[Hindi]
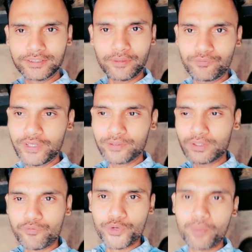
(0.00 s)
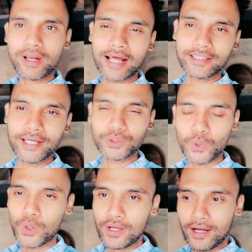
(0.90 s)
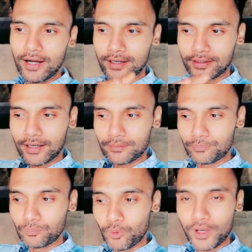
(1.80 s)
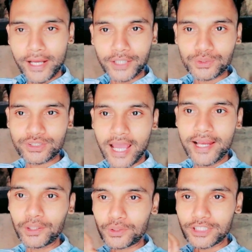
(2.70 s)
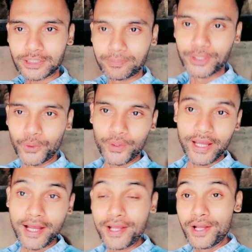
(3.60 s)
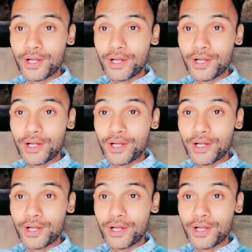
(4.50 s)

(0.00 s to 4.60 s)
जब ये सब वीडियो बनाते हैं तो बोलने का जो स्टाइल है थोड़ा सा स्पीड हो गया